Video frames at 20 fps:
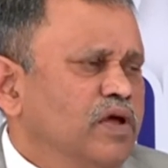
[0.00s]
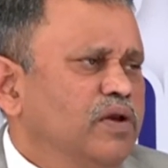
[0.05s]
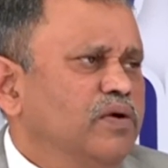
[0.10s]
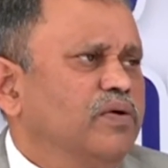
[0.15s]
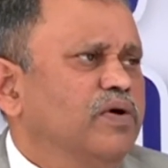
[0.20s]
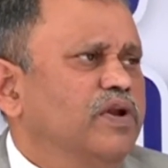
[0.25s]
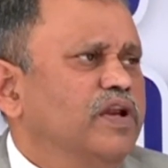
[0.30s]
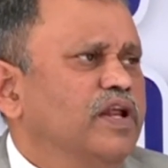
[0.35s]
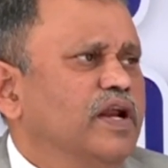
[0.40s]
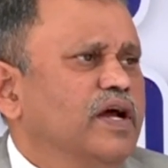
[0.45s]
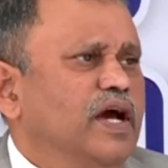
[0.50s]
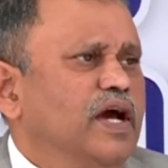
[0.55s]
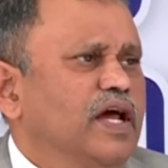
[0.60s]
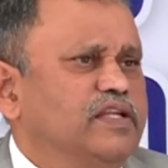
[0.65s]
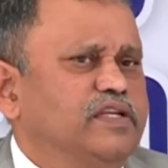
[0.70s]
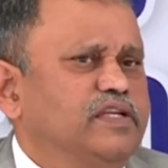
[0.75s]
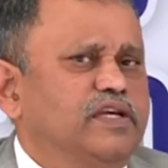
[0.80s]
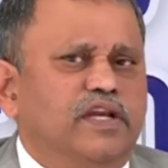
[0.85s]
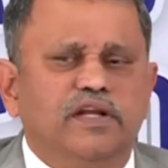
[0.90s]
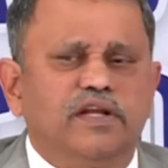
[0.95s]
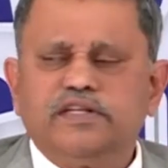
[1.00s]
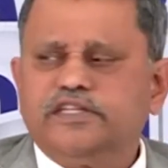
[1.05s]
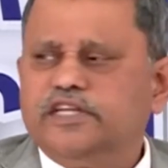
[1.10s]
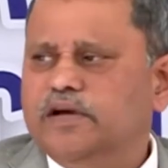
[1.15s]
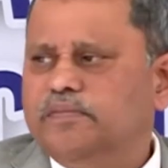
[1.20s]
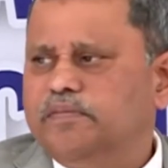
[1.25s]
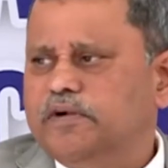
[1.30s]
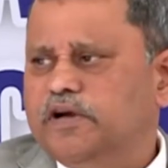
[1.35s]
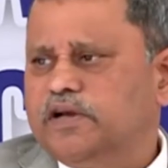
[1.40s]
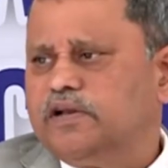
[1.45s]
మీరు కొన్ని రకాల చర్యలు
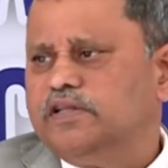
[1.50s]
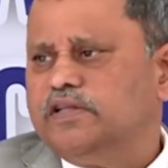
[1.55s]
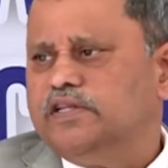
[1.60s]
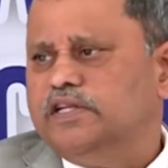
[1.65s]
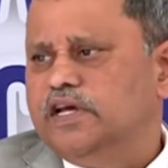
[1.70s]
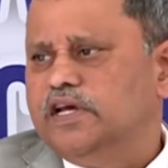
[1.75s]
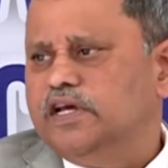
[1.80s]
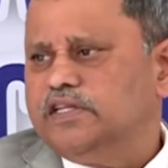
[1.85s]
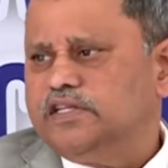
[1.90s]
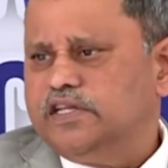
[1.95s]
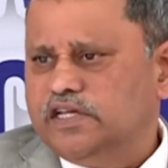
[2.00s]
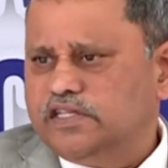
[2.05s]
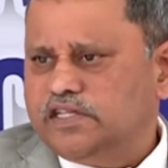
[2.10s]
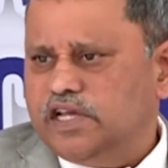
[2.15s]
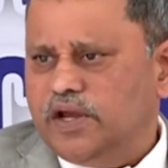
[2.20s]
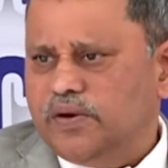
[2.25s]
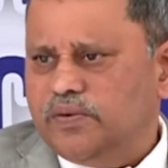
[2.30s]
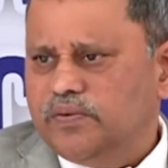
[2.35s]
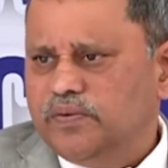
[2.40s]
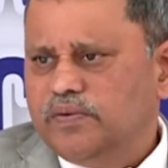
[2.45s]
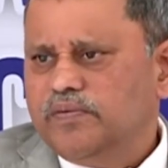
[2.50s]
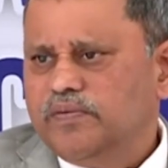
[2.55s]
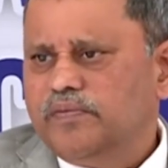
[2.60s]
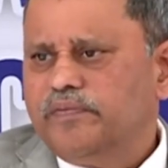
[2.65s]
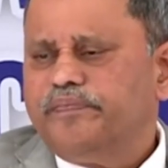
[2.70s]
చేపట్టిన చేశారు